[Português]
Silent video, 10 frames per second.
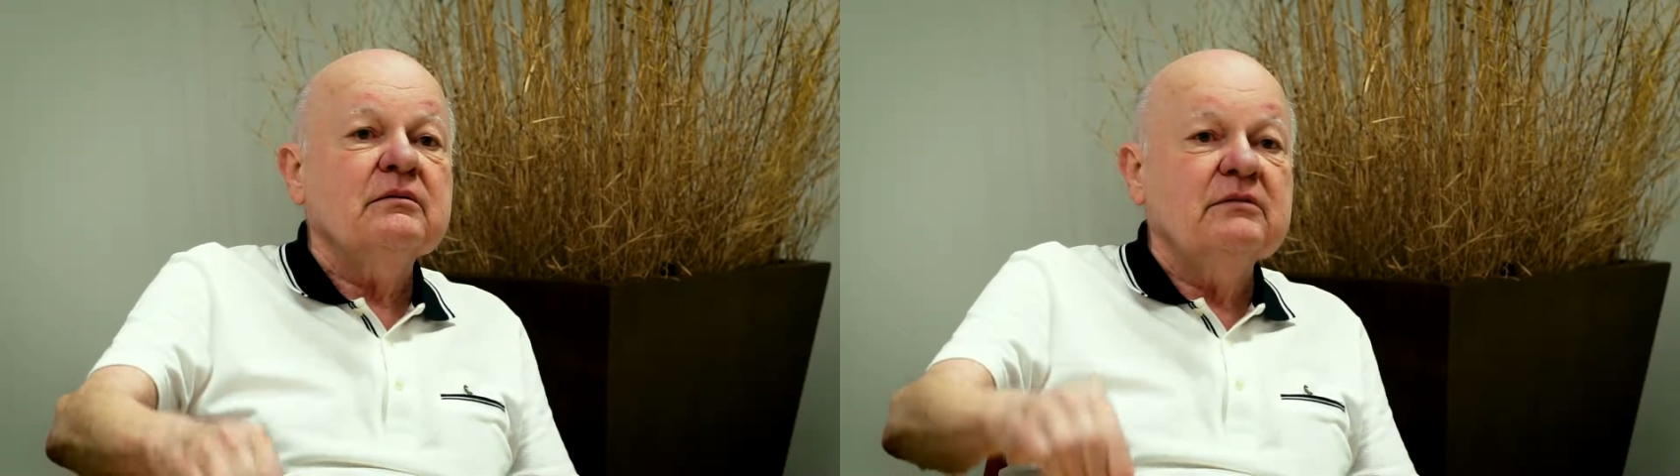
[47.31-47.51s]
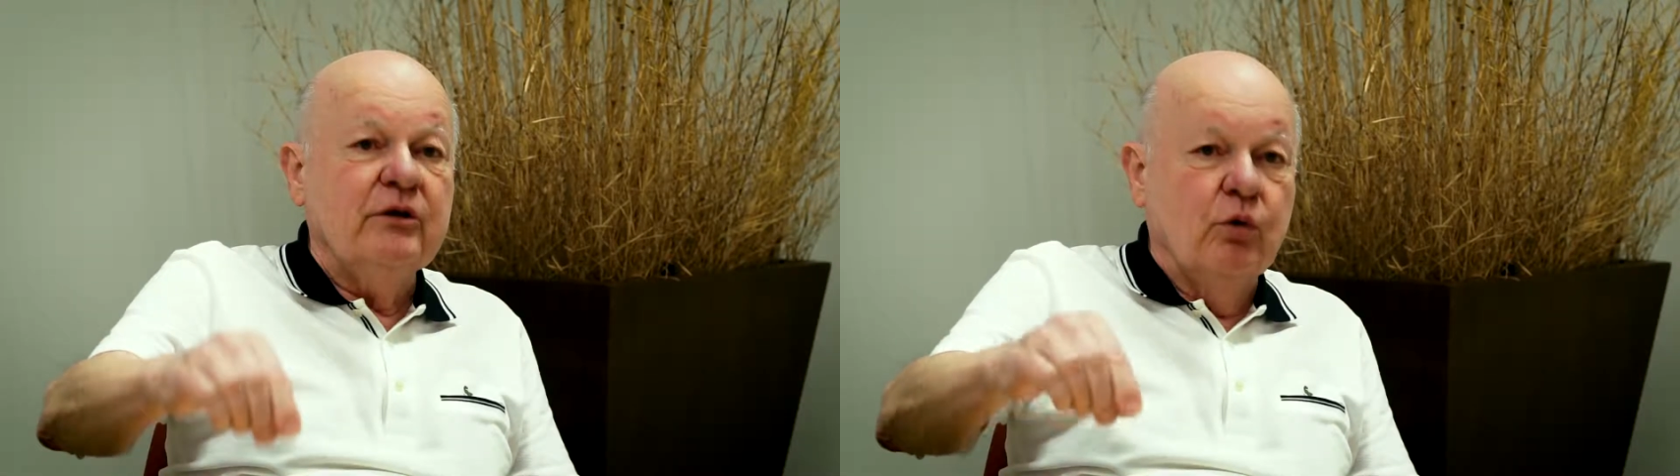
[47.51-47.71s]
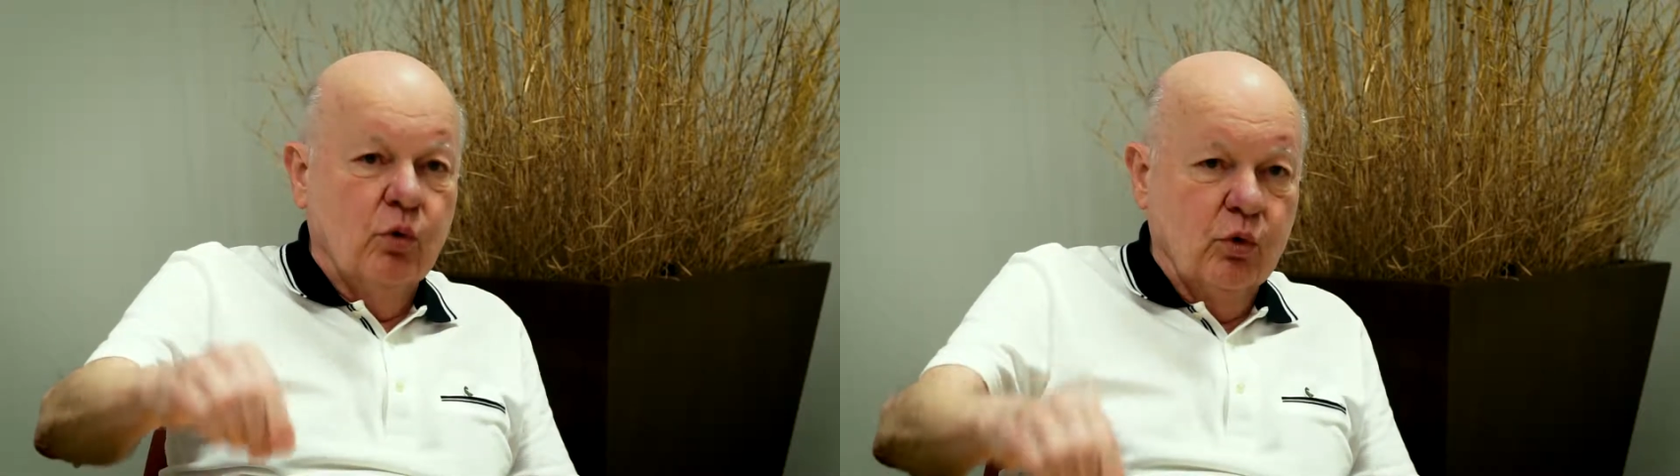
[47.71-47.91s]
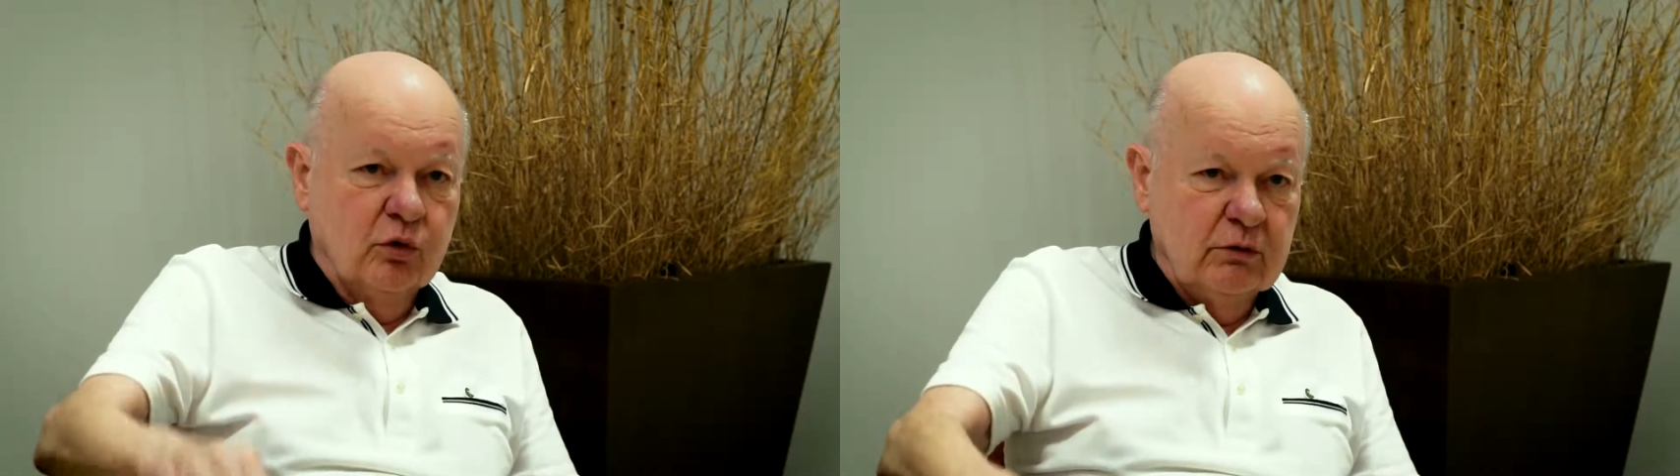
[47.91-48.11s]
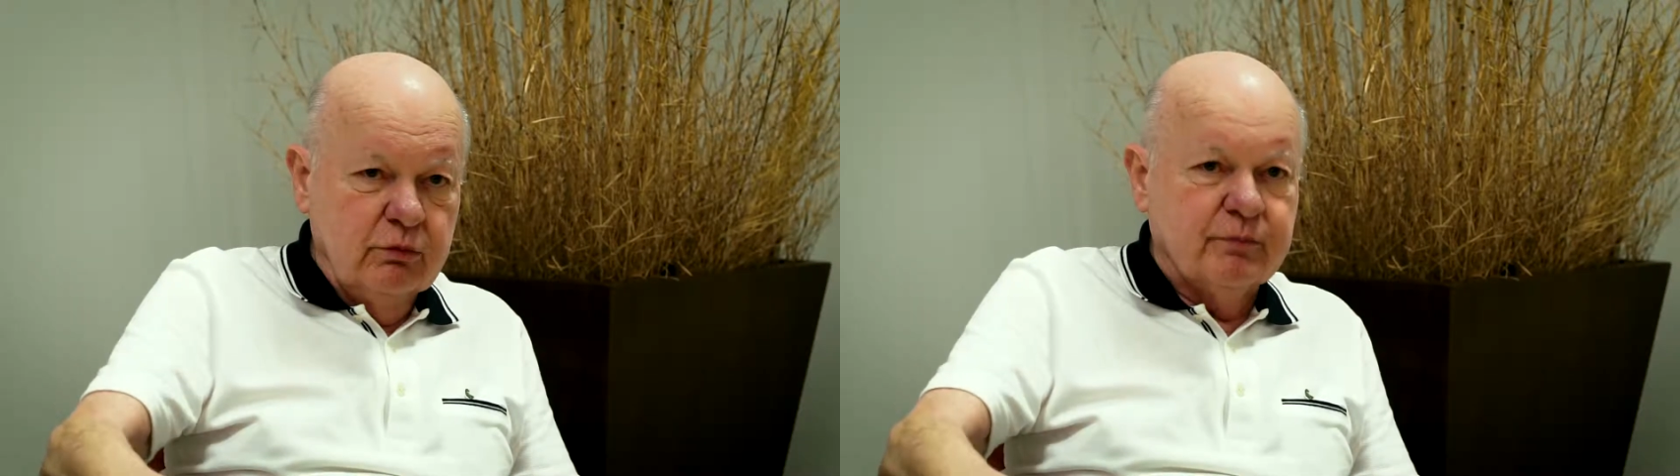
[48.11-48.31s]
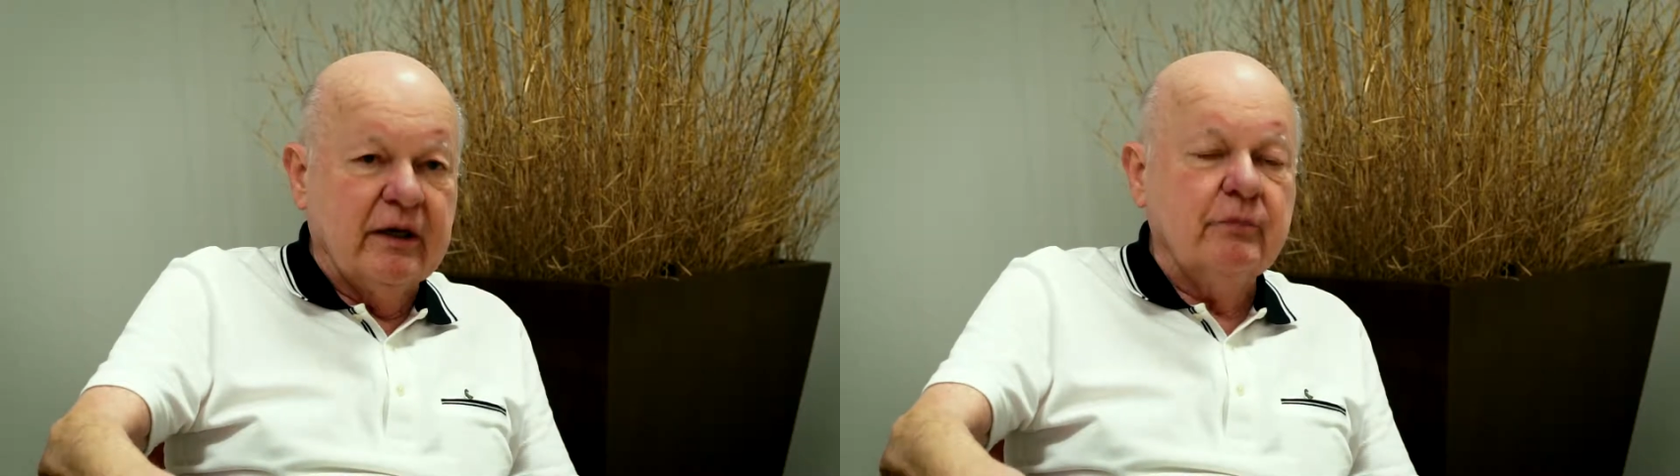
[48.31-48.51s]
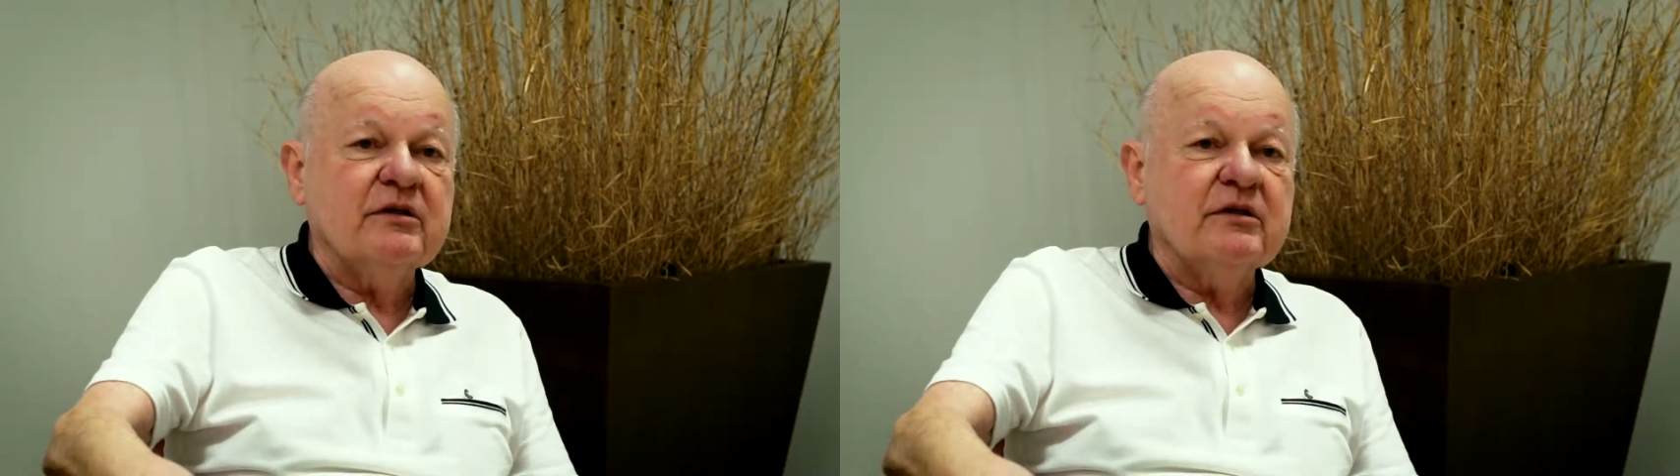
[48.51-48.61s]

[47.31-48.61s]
de ônibus para ir